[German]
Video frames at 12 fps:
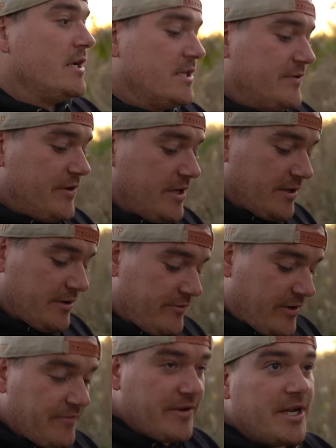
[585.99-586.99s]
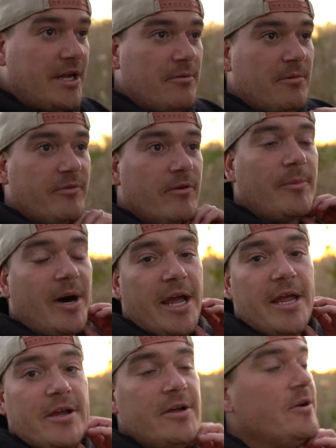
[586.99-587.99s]
Deswegen fahren wir da nochmal
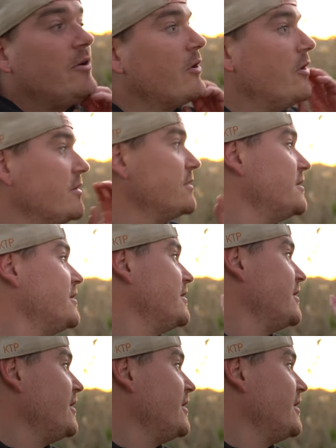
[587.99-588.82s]
vorbei und